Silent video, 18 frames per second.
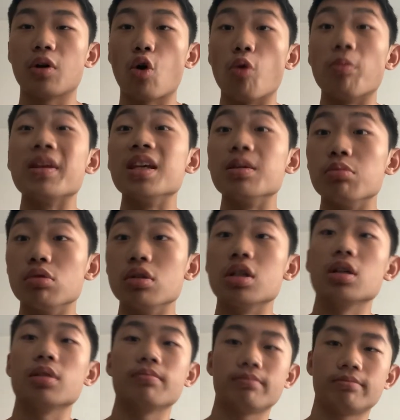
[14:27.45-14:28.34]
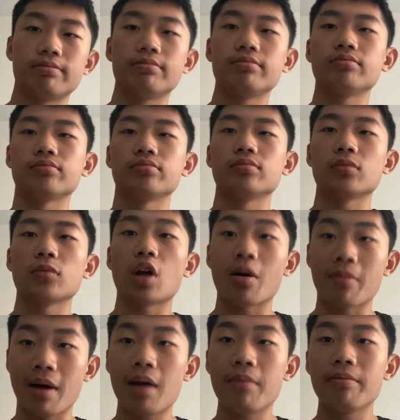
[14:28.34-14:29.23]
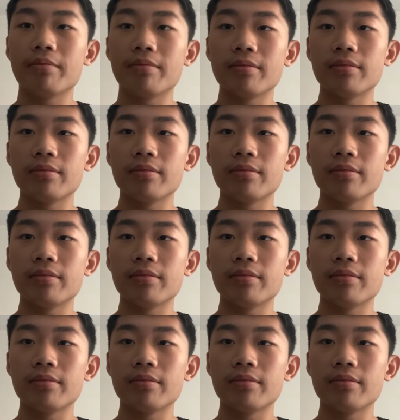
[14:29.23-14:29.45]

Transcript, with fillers: 狗屁不是，好吧？